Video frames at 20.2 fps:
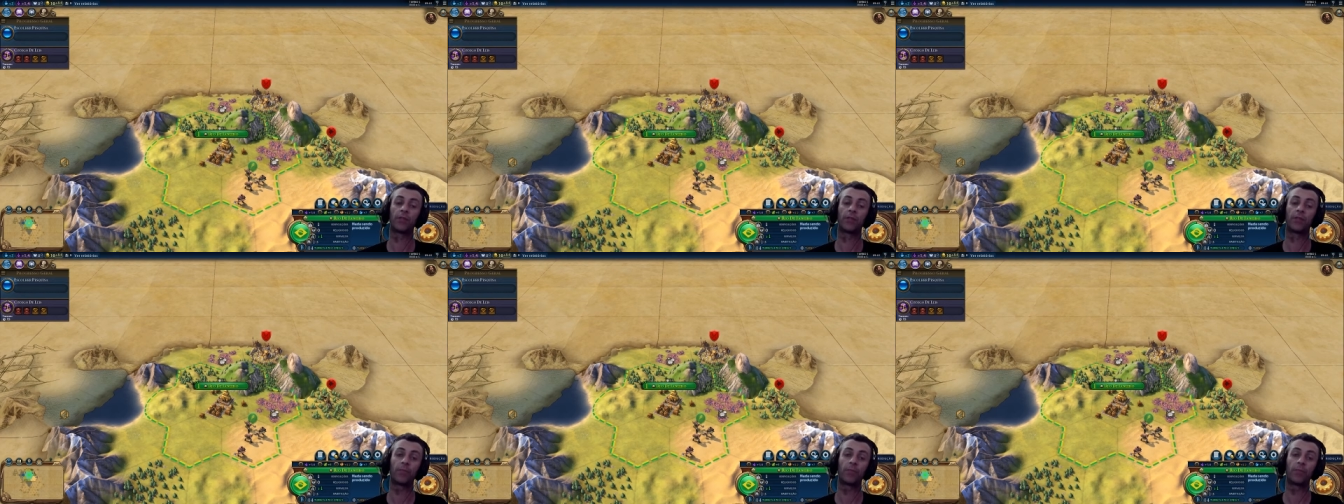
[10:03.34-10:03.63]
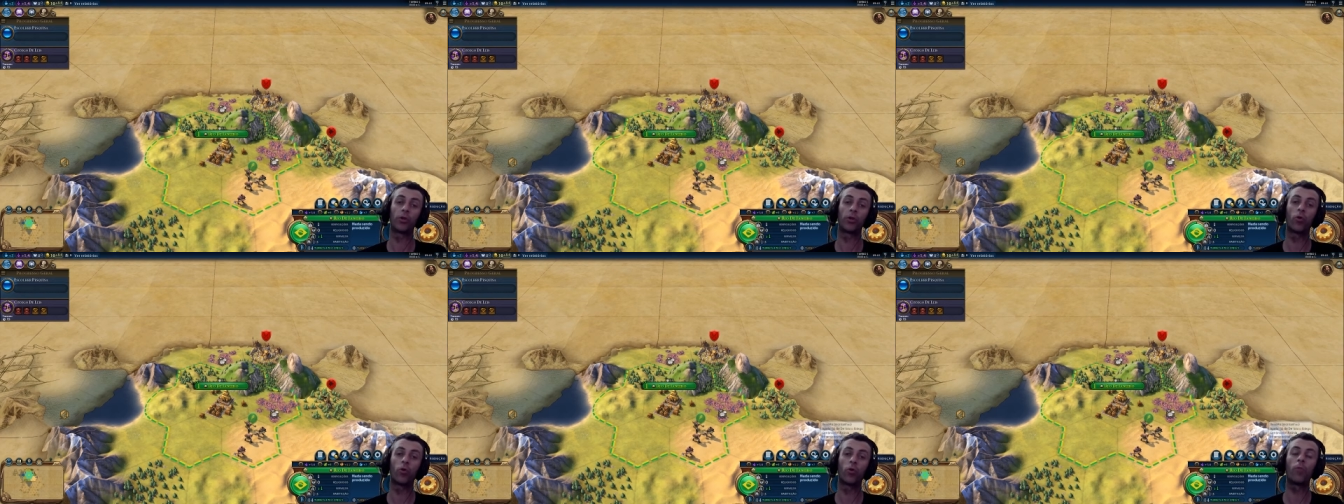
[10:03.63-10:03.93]

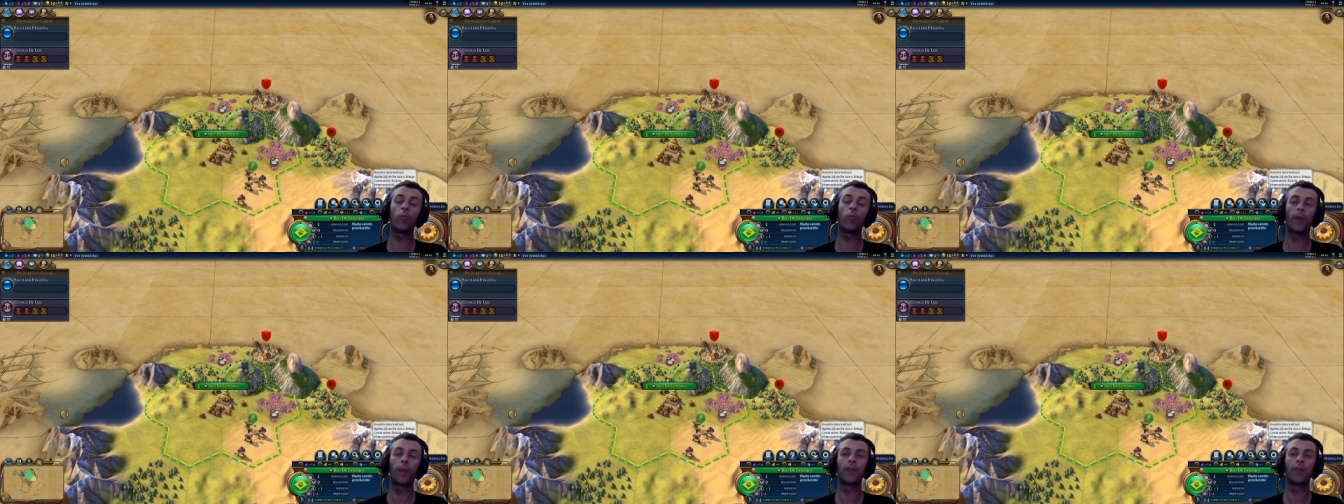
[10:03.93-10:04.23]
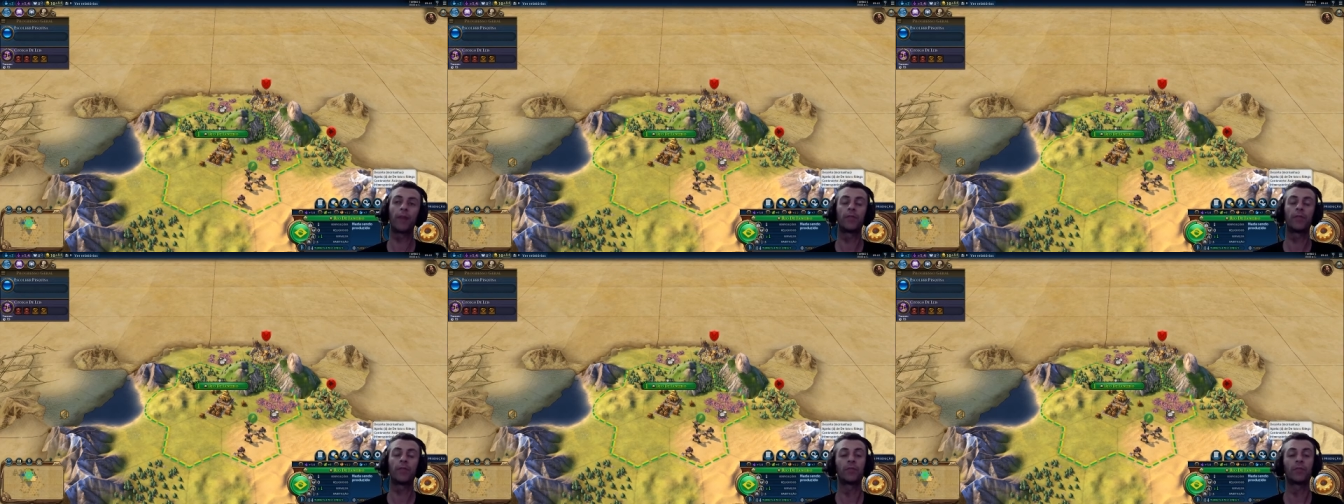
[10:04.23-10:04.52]
pode comprar
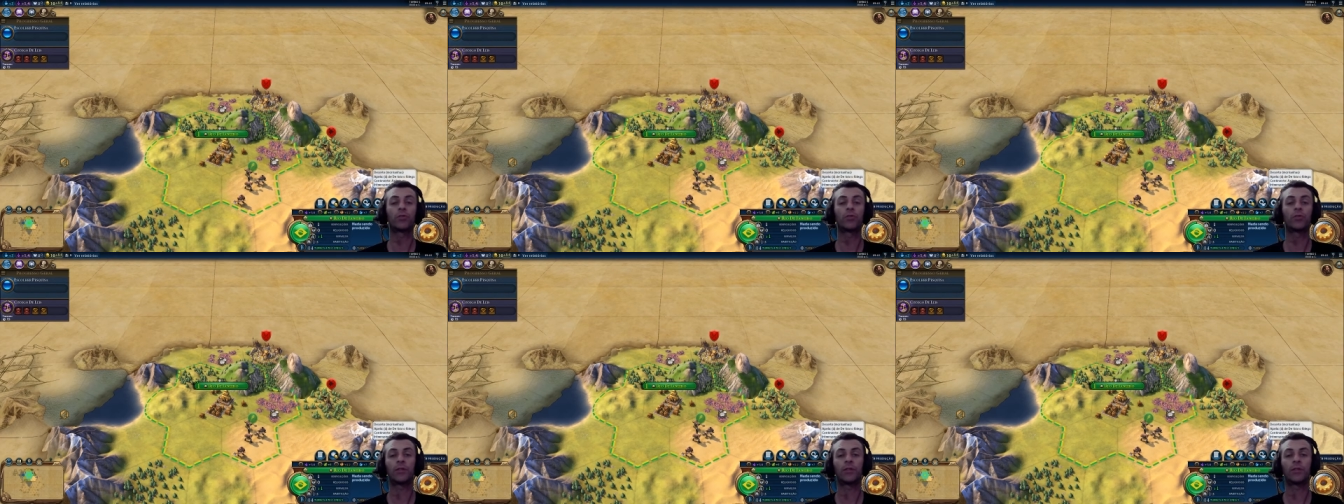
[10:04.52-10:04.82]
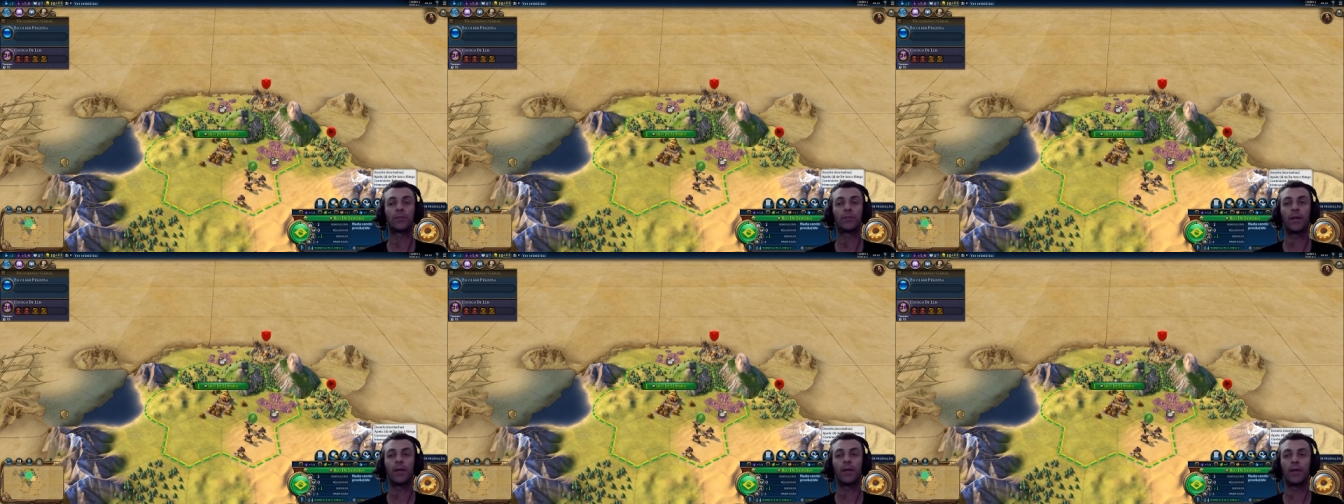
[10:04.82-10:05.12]
em vez de você
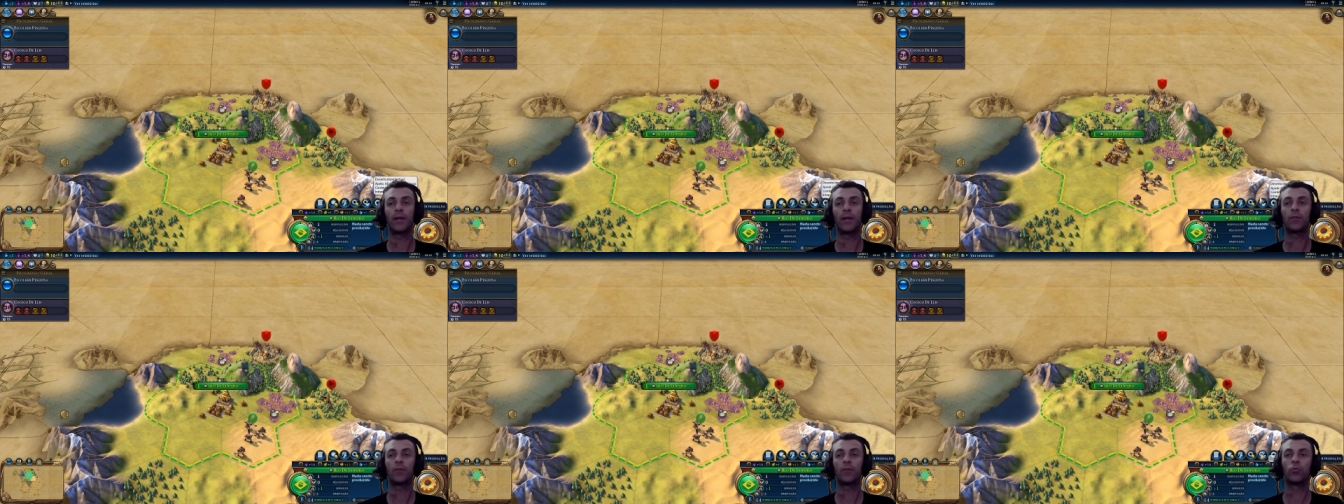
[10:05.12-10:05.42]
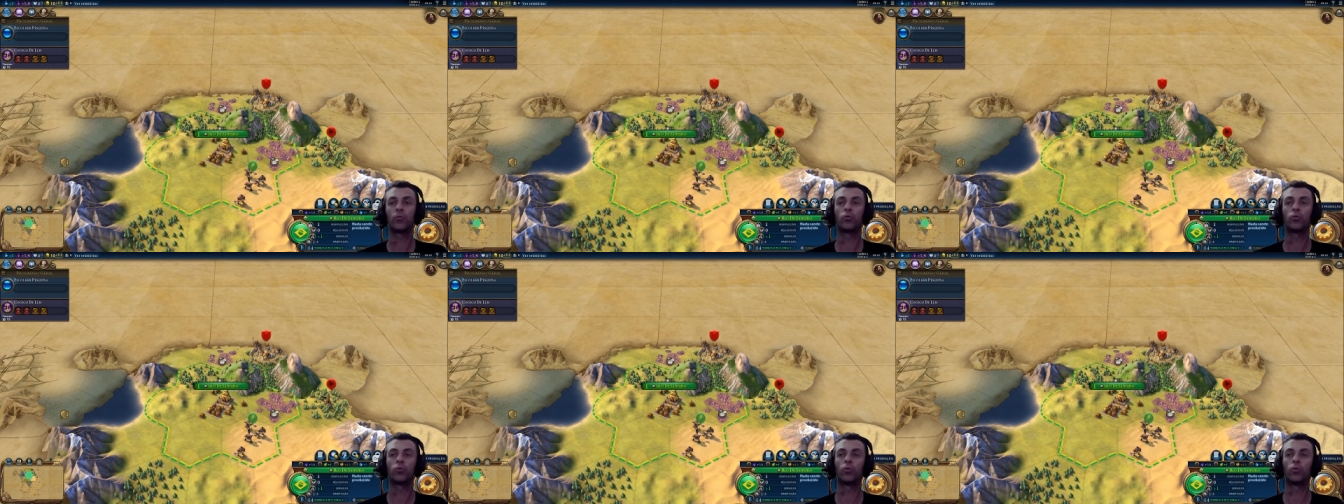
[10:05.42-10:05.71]
esperar
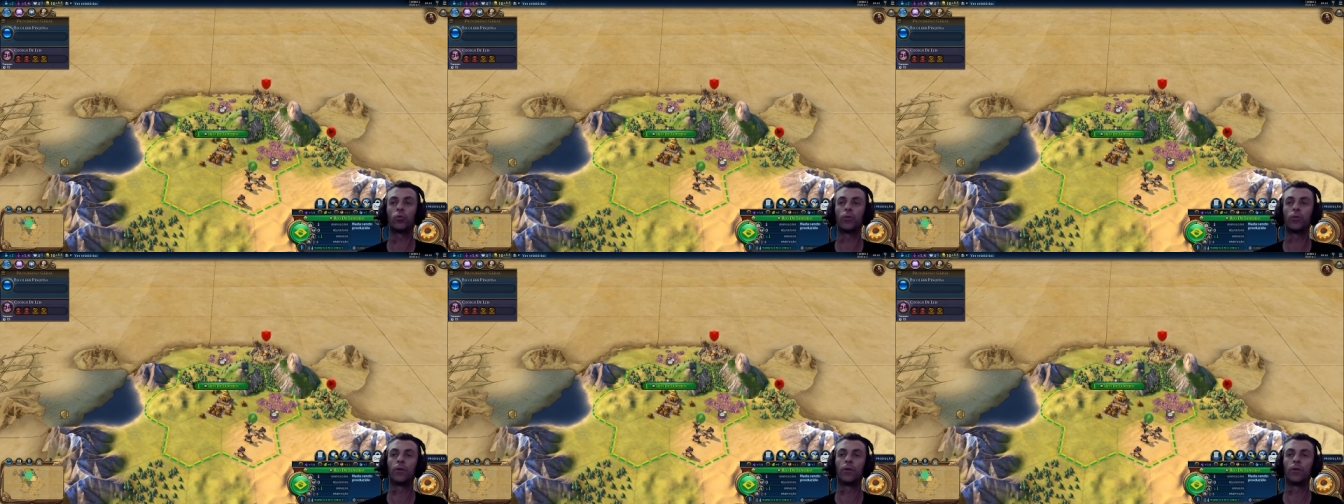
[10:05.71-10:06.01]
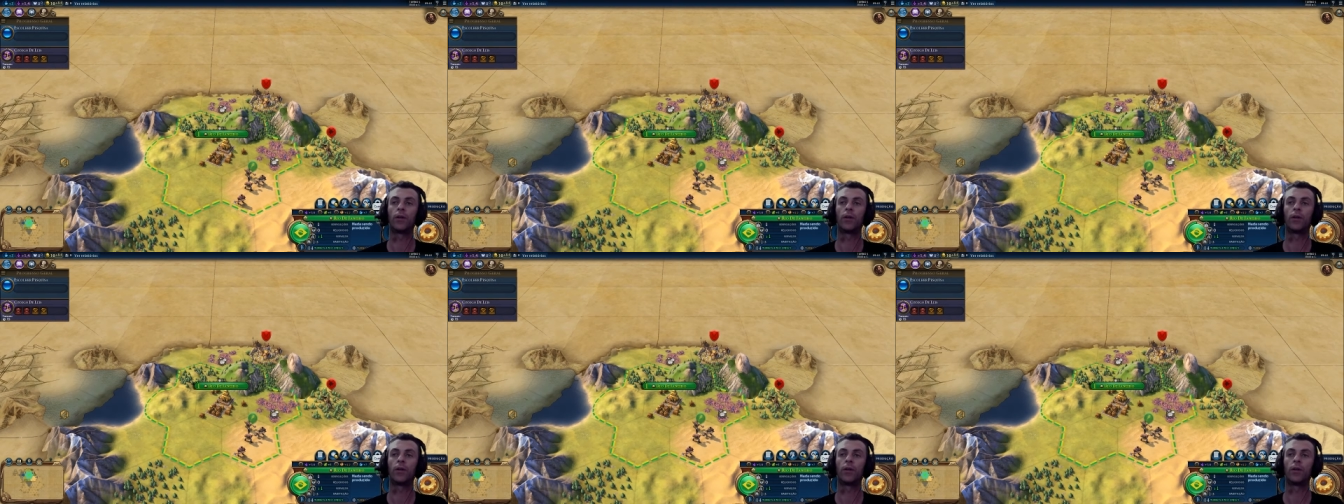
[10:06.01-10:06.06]
o turno.